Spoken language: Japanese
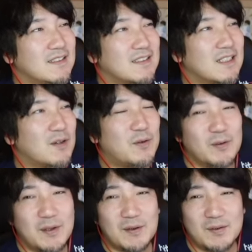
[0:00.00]
なんかこ
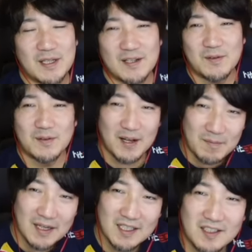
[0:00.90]
の野郎なんかこうなんか
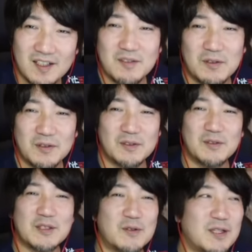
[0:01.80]
見返してやるぞっていうの
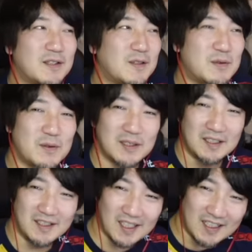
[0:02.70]
とそうやってこう一
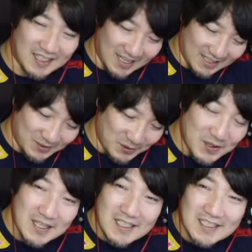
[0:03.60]
定期間こ
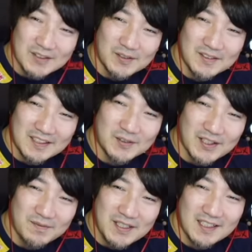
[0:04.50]
う人人
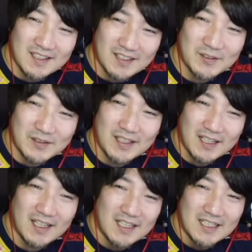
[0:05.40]
が見えてないとこ
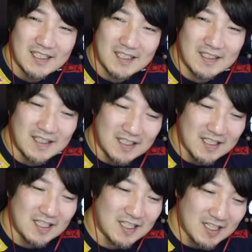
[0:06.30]
で
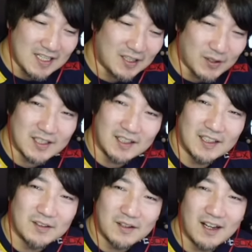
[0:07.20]
2, 2年とか3
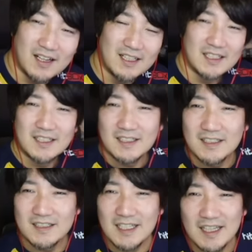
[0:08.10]
年とか
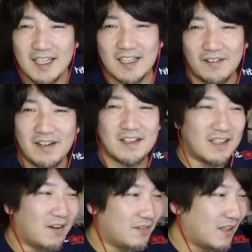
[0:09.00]
やんなきゃダメなん
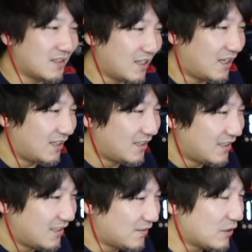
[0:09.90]
だみたいなさ
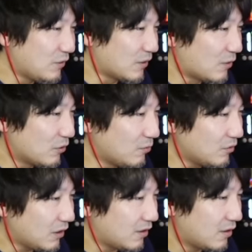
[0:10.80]
そういうのは子供の
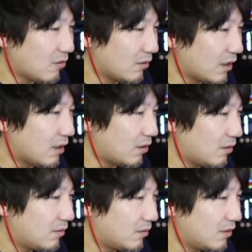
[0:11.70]
時に結構なんか、
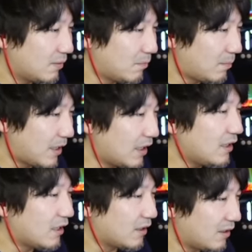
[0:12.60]
ま、学ん
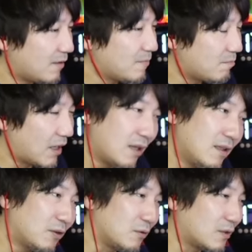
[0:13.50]
だんだよね。学ん
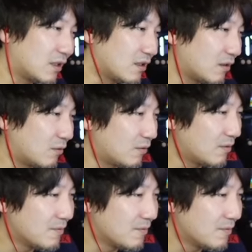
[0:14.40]
だというかなんかこ